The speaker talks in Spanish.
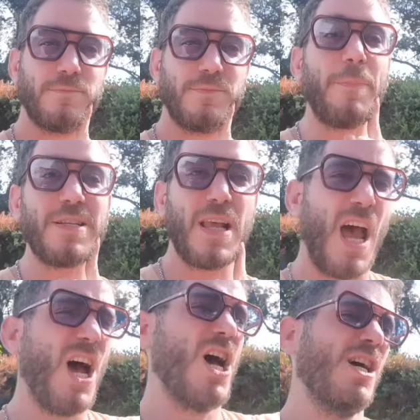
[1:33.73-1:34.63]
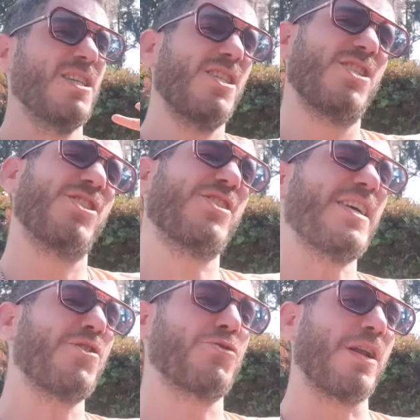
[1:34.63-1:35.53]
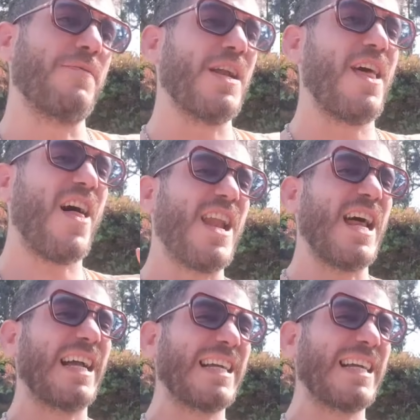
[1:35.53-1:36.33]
Después, se suscriben, le dan a la